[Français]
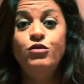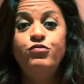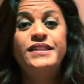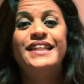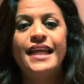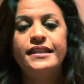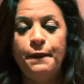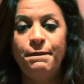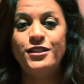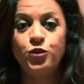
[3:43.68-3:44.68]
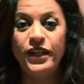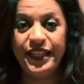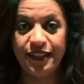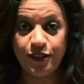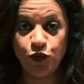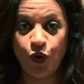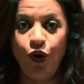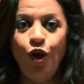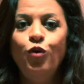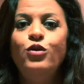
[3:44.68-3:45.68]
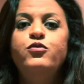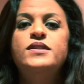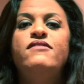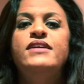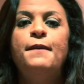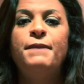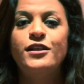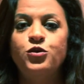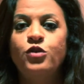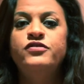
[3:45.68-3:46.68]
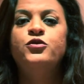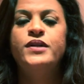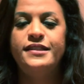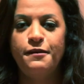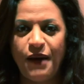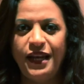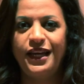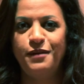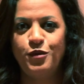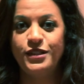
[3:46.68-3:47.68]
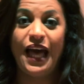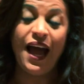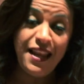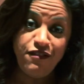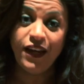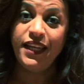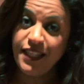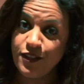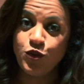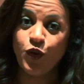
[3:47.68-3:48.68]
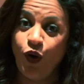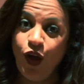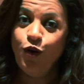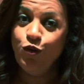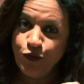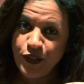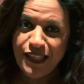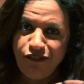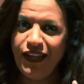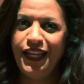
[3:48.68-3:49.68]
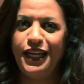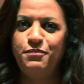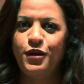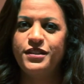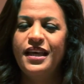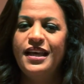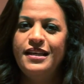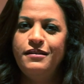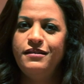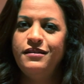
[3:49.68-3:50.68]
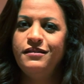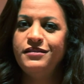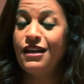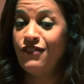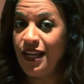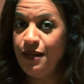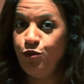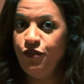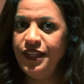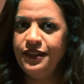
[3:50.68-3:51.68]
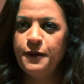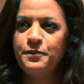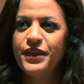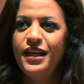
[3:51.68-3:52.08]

Ne vous attardez pas sur les questions où vous avez l'impression que vous ne connaissez pas les réponses. Allez vers les questions où vous savez les réponses. Euh, ça va aller plus vite